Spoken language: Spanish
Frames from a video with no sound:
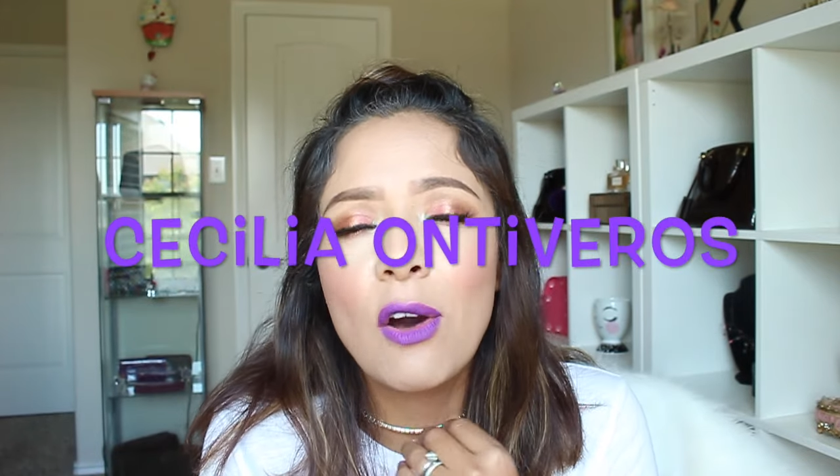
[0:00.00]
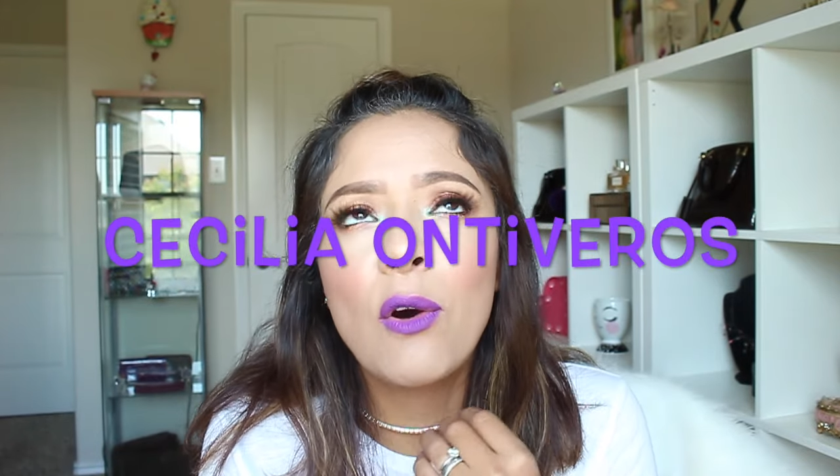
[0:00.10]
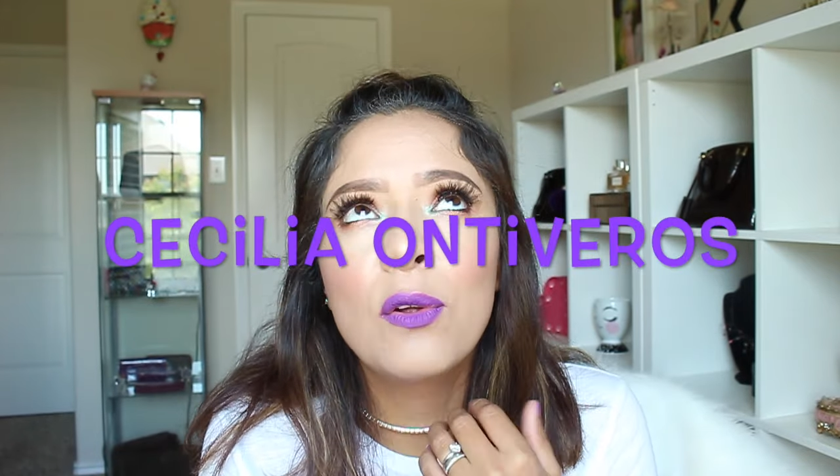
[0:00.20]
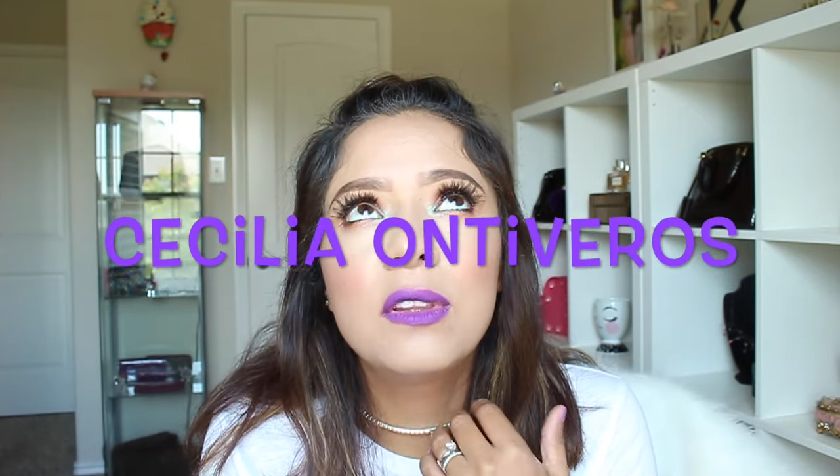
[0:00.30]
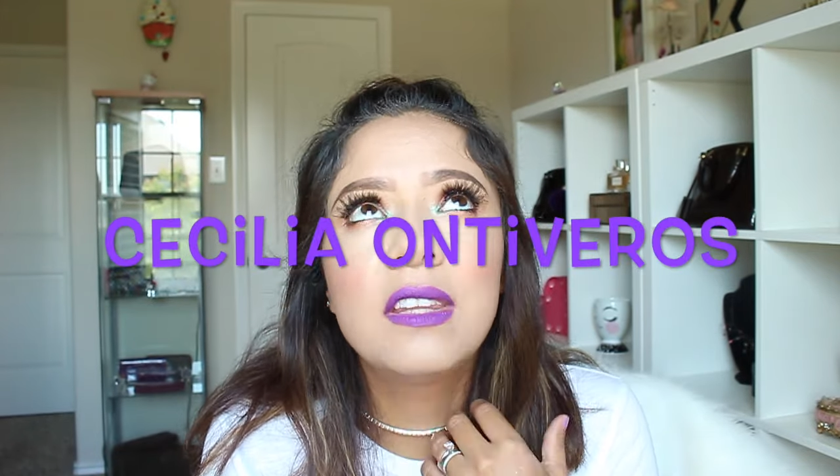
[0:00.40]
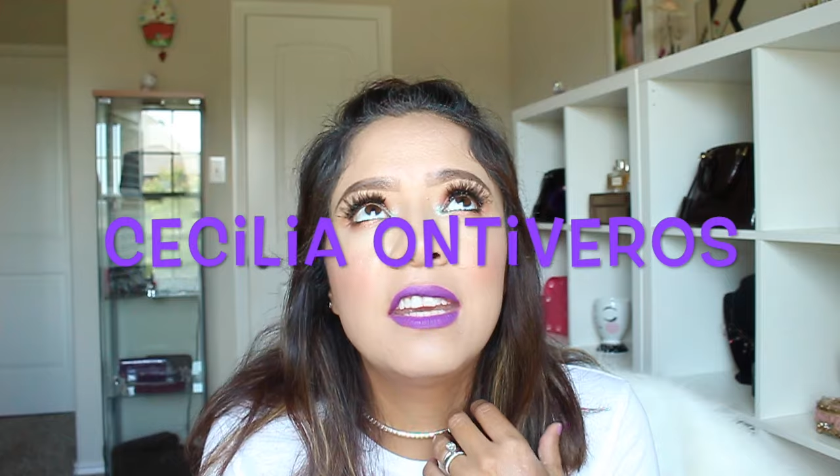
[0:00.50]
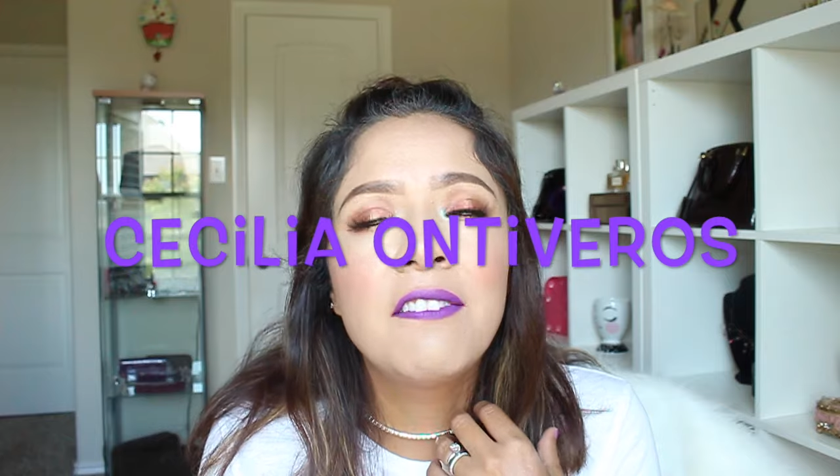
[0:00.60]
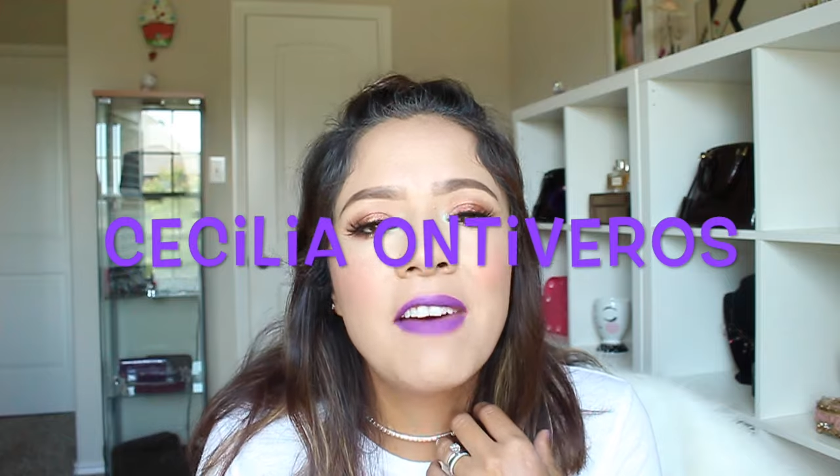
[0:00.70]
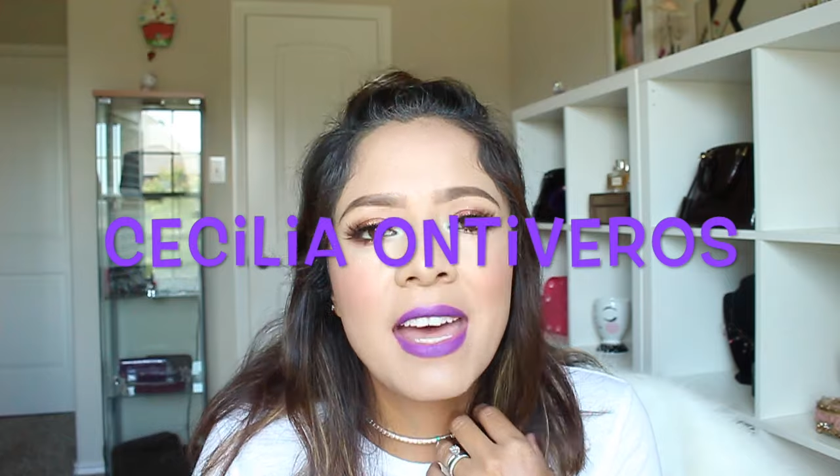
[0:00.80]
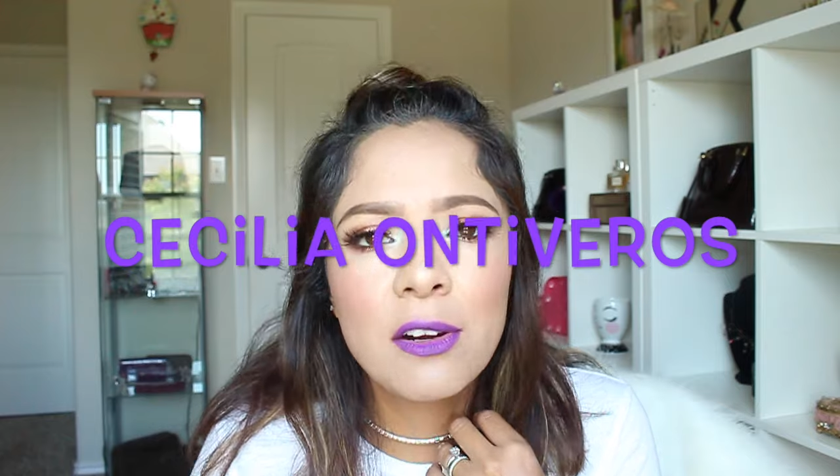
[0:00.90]

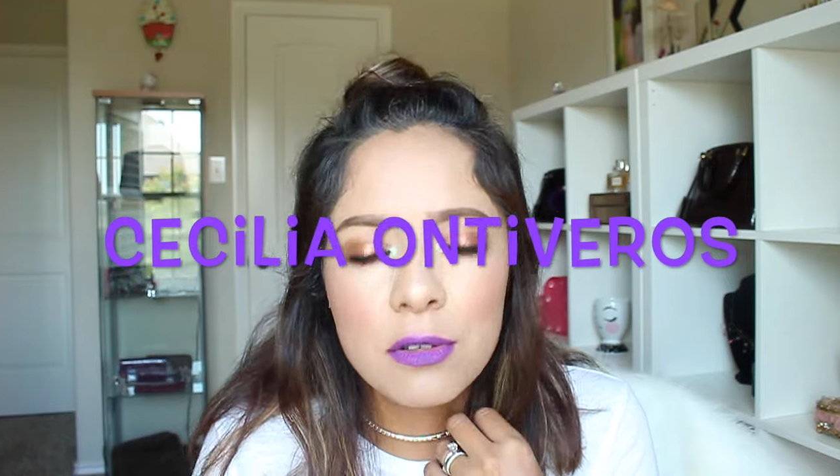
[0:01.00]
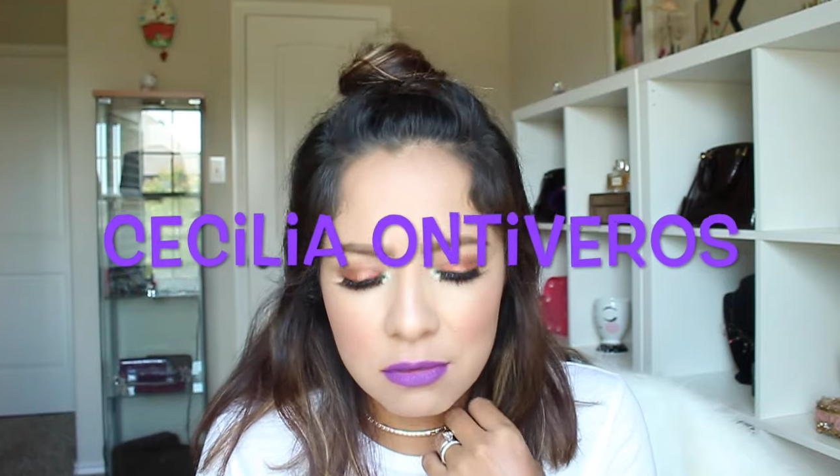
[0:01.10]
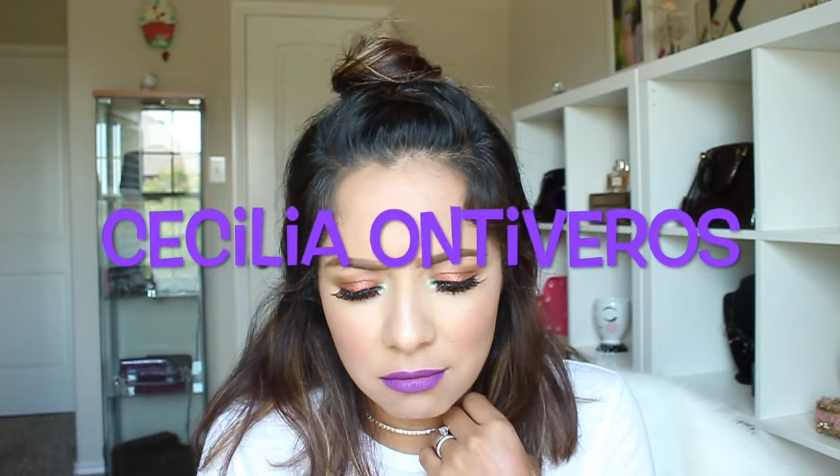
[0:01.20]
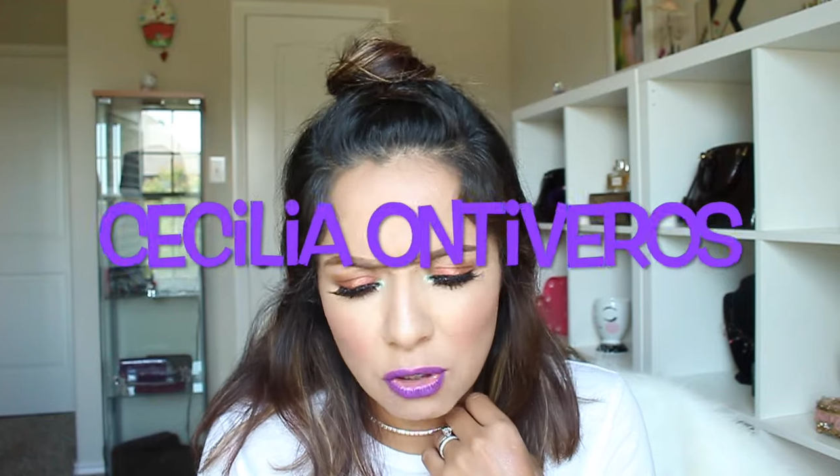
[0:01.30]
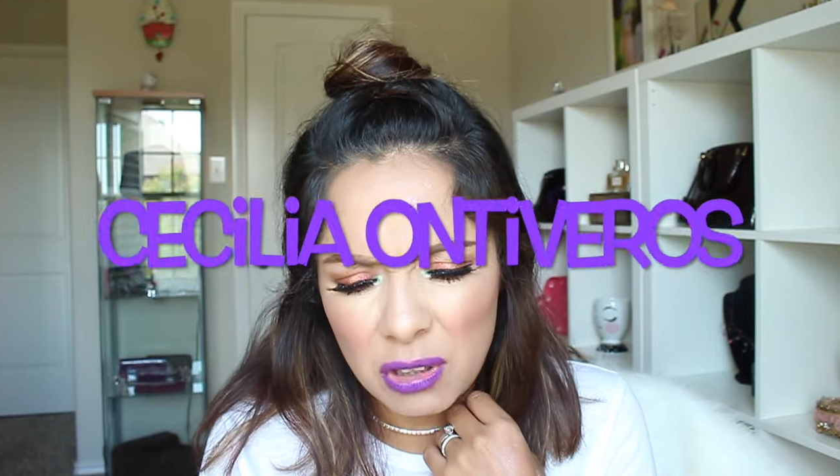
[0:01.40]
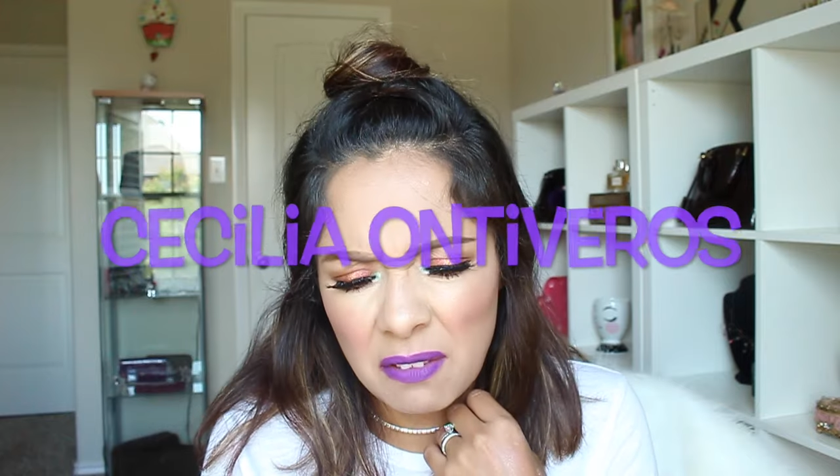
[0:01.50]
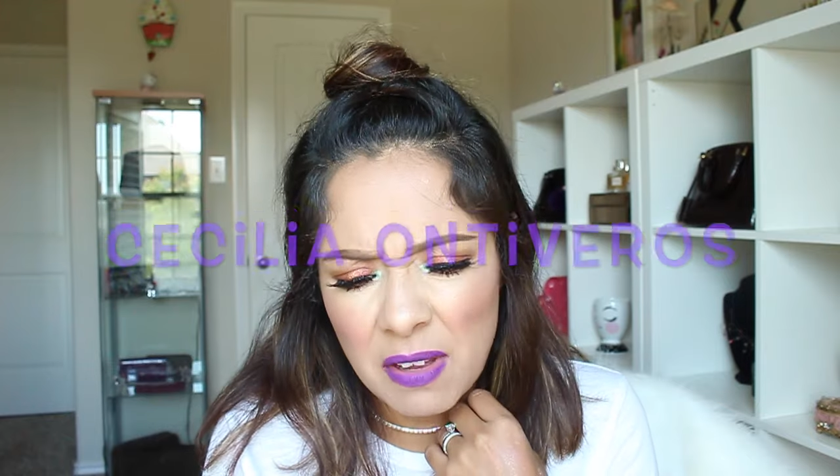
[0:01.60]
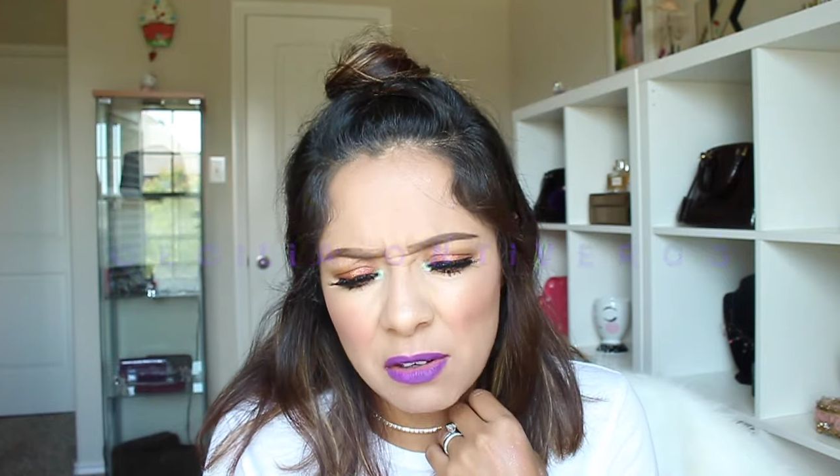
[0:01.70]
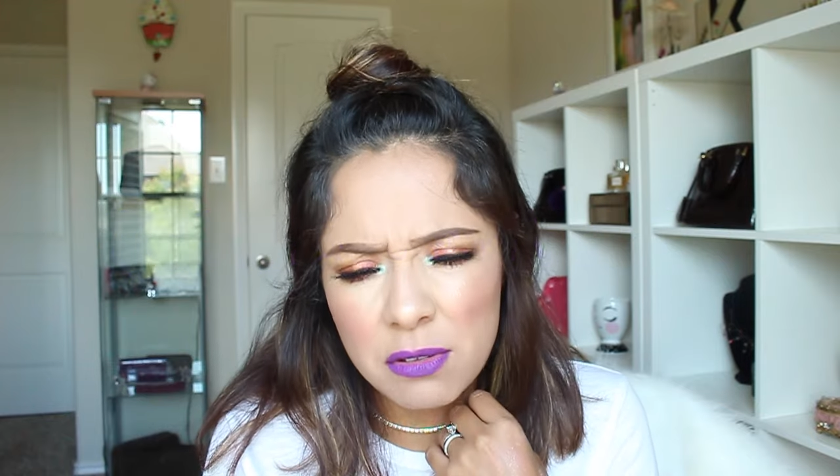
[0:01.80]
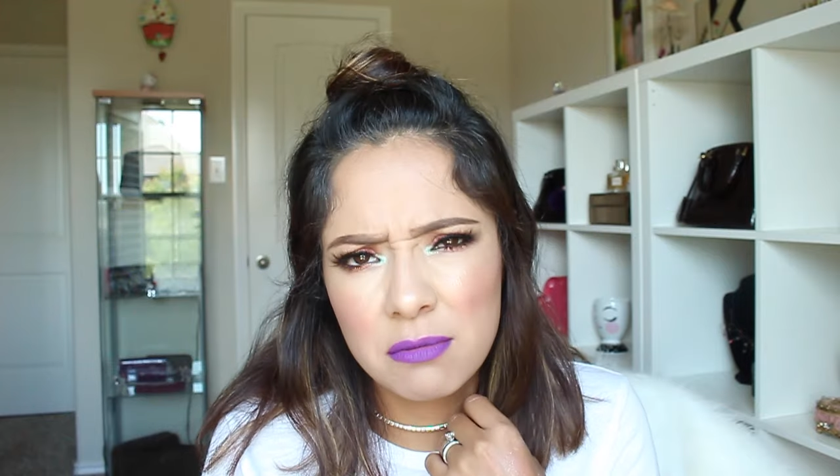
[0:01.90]
Ontiveros,
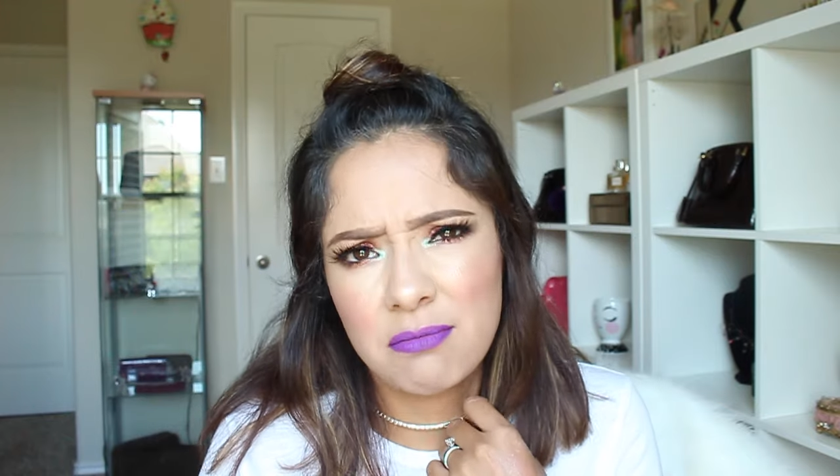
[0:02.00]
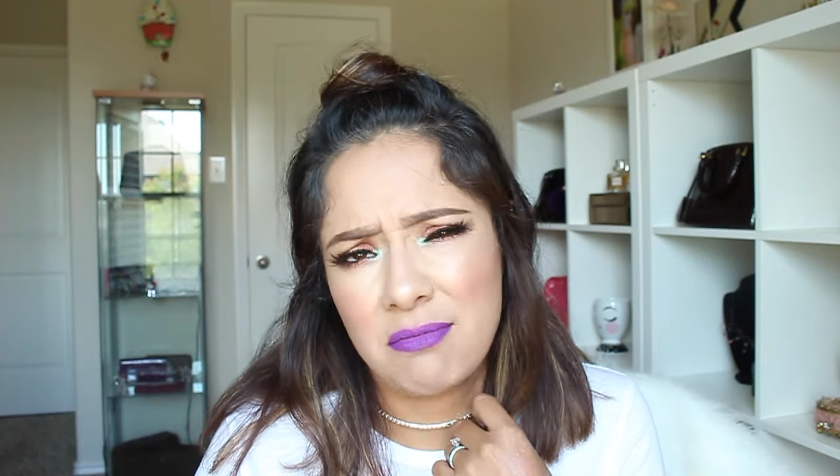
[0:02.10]
Ontiveros,